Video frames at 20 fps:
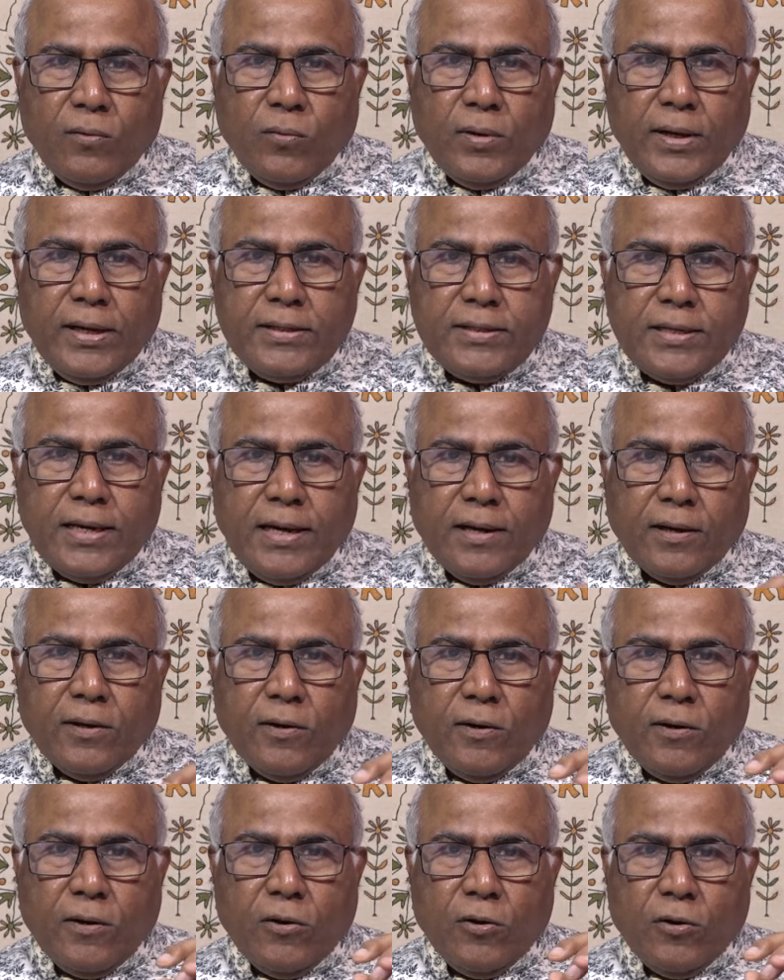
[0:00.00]

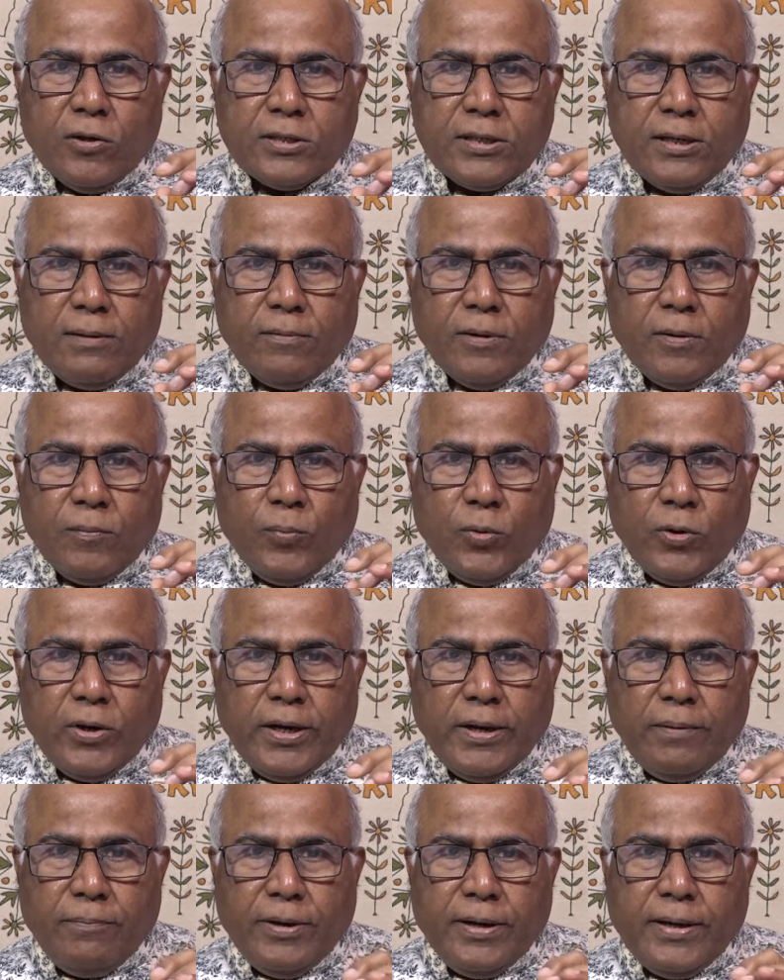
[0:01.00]
వైజాగ్లో లోక్సభకు
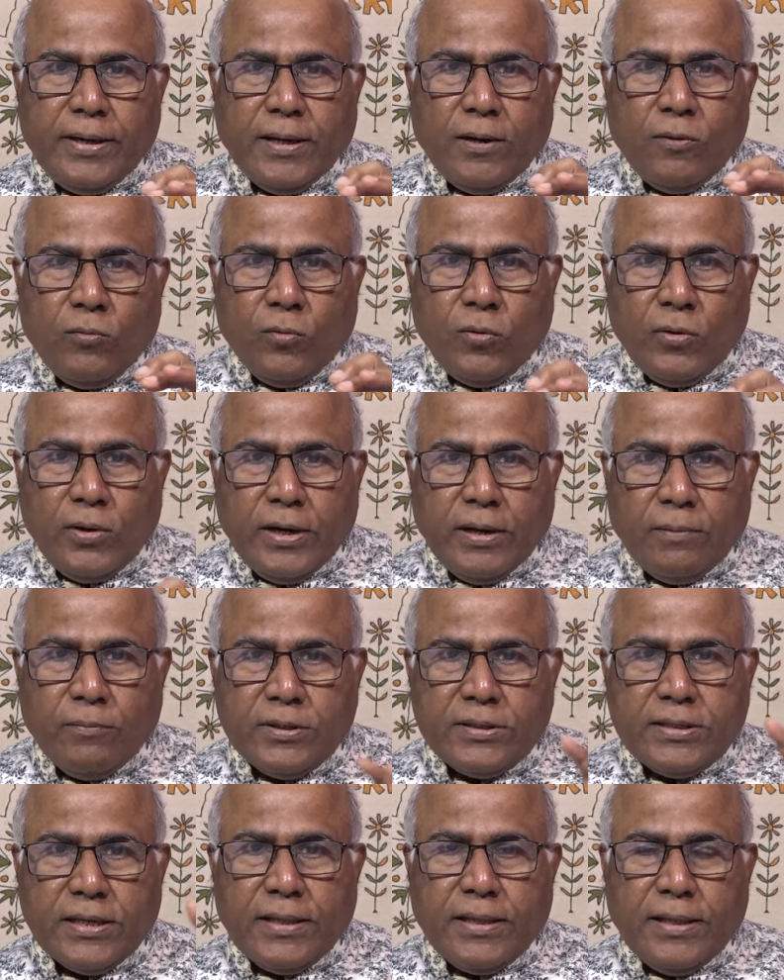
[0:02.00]
పోటీ పెట్టా
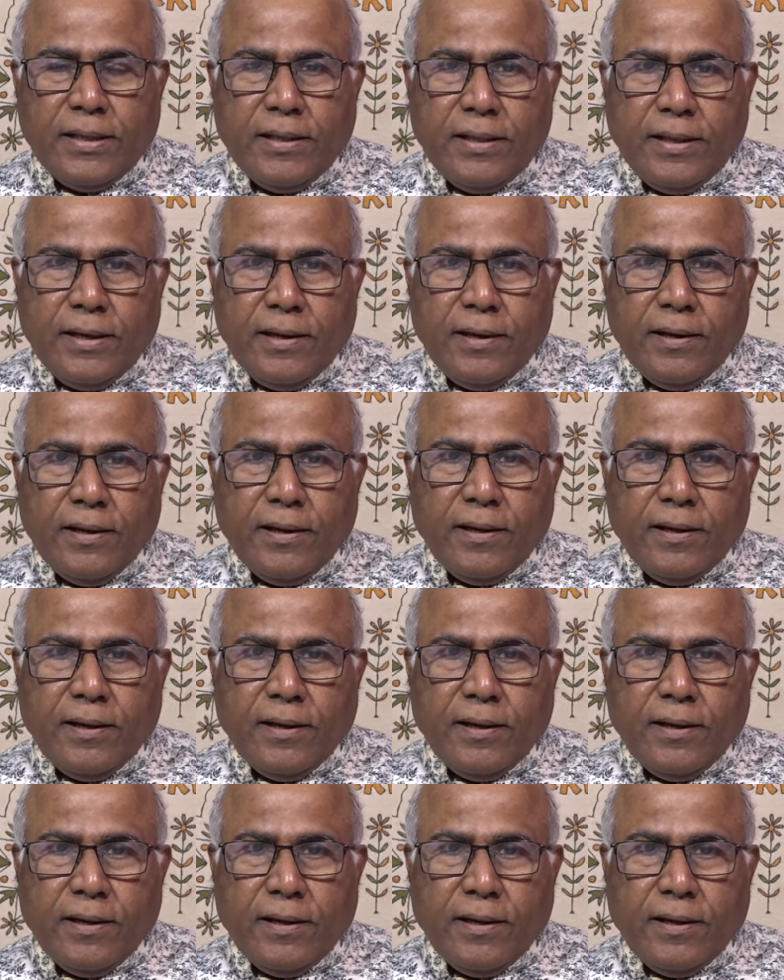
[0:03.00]
ఓటమి చెందింది